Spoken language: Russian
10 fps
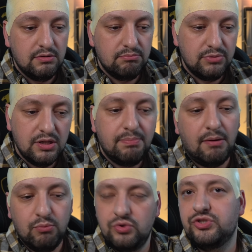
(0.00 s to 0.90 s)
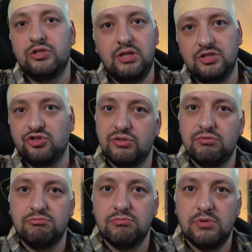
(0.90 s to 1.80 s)
было побольше даже,
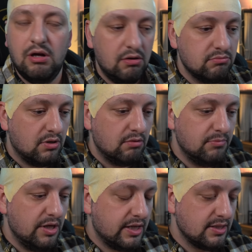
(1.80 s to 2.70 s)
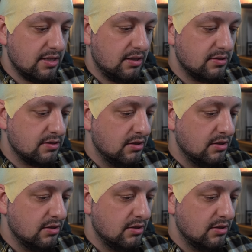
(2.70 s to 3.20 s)
да, мне казалось.